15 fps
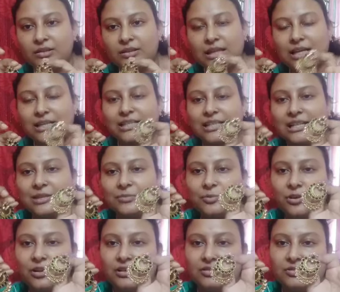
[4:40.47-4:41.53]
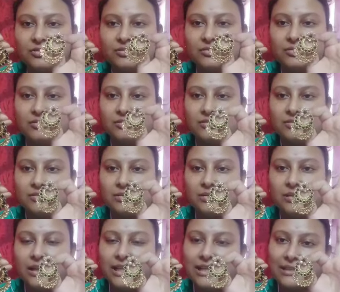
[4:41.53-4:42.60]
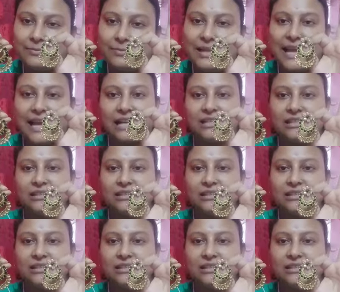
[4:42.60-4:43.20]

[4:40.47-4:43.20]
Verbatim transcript: তার সাথে পরার জন্য এটা ব্ল্যাক